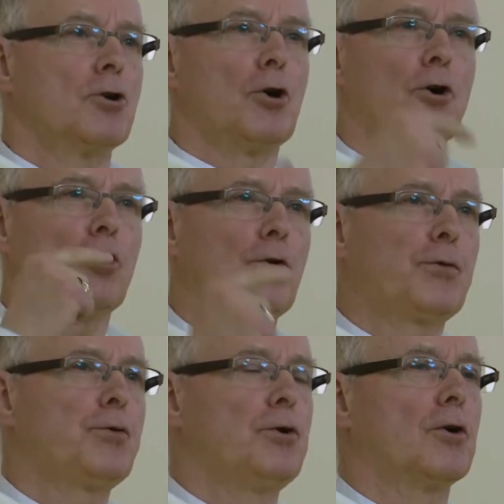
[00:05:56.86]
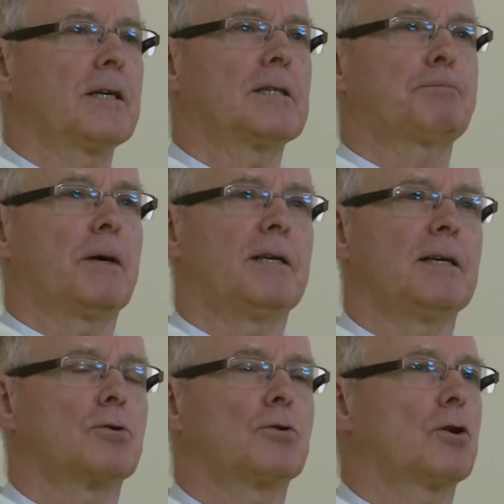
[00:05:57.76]
de refus de respect
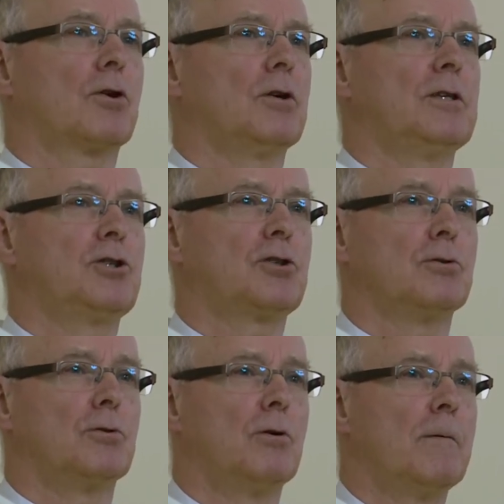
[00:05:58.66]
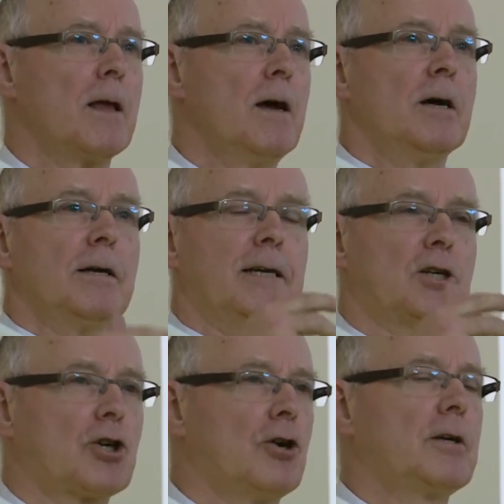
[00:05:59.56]
des autres religions, des
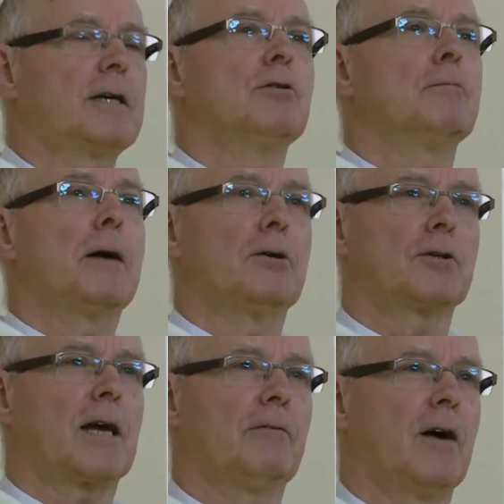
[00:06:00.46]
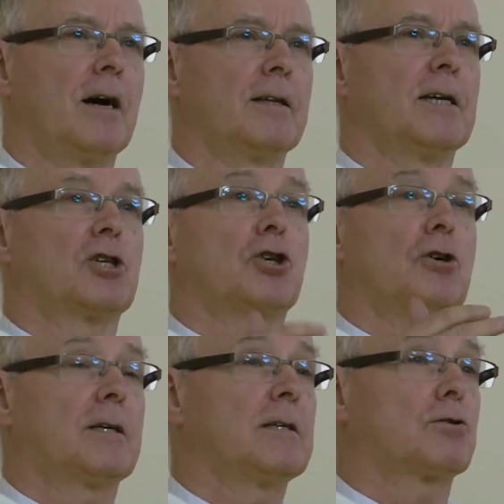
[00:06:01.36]
jeunes qui n'ont pas de travail, des
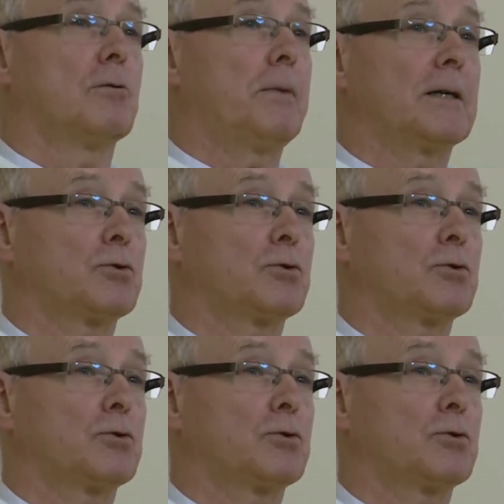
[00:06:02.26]
jeunes qui ne sont pas